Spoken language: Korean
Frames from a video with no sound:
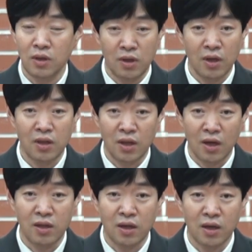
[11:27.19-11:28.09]
이게
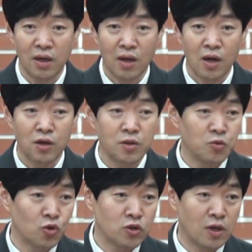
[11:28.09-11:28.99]
내 안에
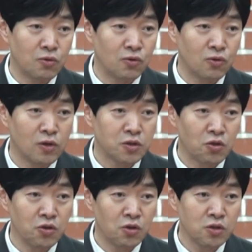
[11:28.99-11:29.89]
하나님조차도
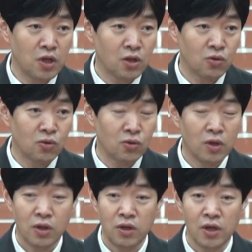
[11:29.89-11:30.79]
성경책도
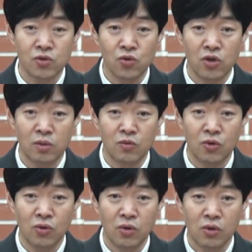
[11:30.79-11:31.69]
예수
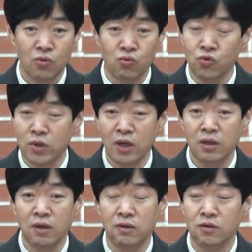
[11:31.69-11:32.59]
이름도
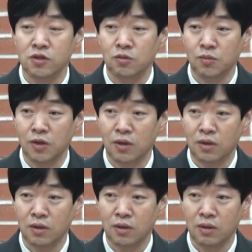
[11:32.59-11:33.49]
우상이 되는 것입니다.
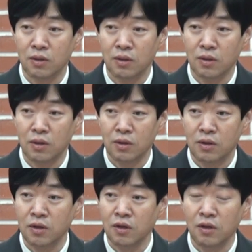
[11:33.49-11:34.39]

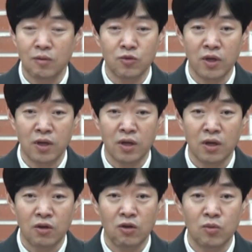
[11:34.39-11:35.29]
그렇기 때문에
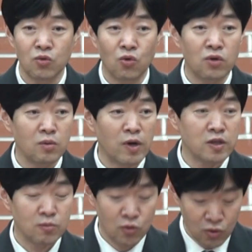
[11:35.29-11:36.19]
여러분 오늘
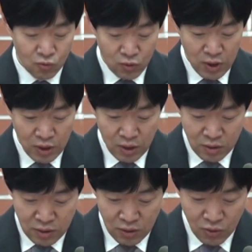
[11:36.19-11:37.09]
말씀도 우리에게
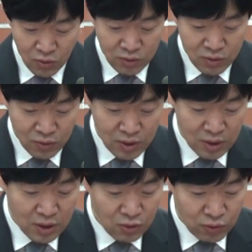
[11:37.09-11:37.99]
큰
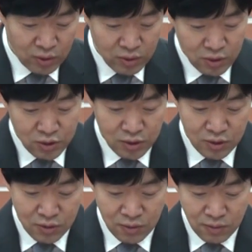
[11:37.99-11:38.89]
경종이 되는
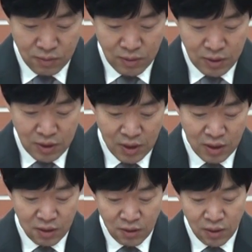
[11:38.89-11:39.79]
것이죠. 자,
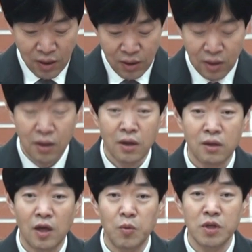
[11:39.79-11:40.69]
이런 나의
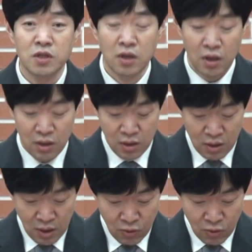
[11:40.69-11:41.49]
내면적인